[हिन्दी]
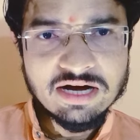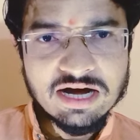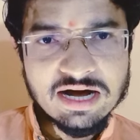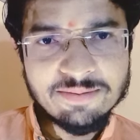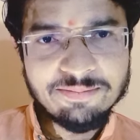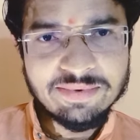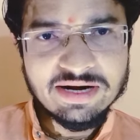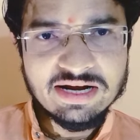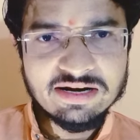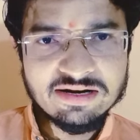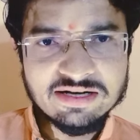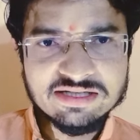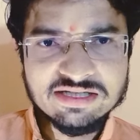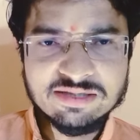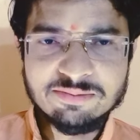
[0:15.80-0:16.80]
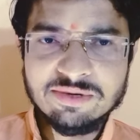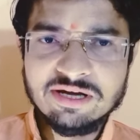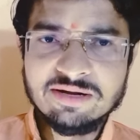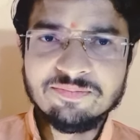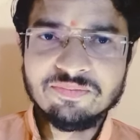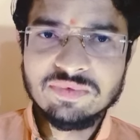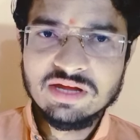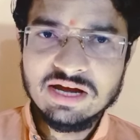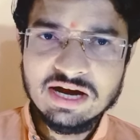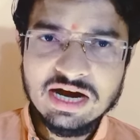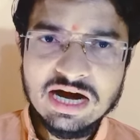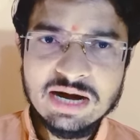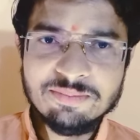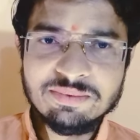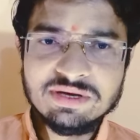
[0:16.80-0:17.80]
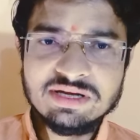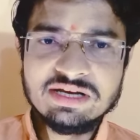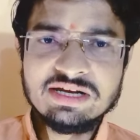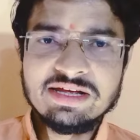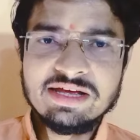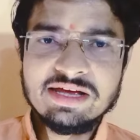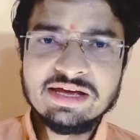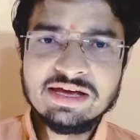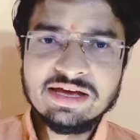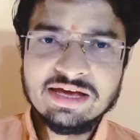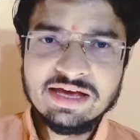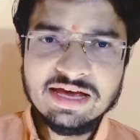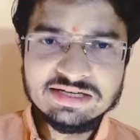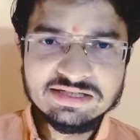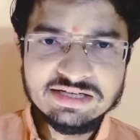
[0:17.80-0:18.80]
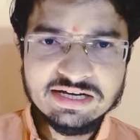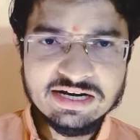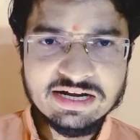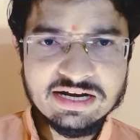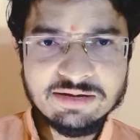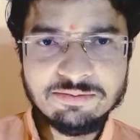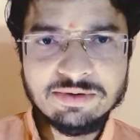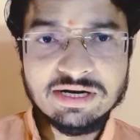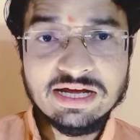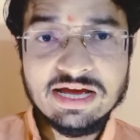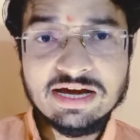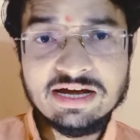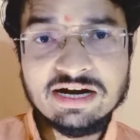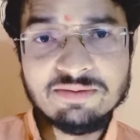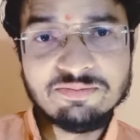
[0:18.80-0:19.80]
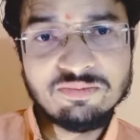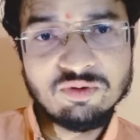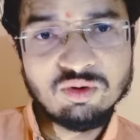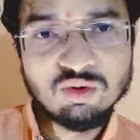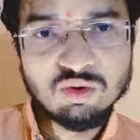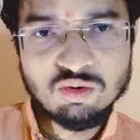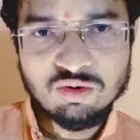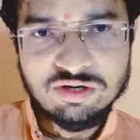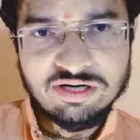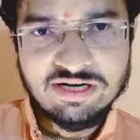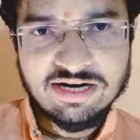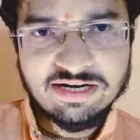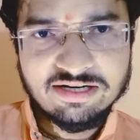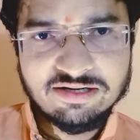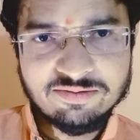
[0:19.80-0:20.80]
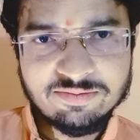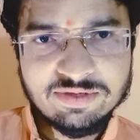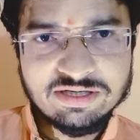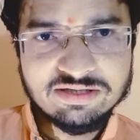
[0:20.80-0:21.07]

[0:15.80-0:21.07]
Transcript: अप्रैल का समय आपके लिए कैसा रहने वाला है अगर आप नो कॉन्टैक्ट में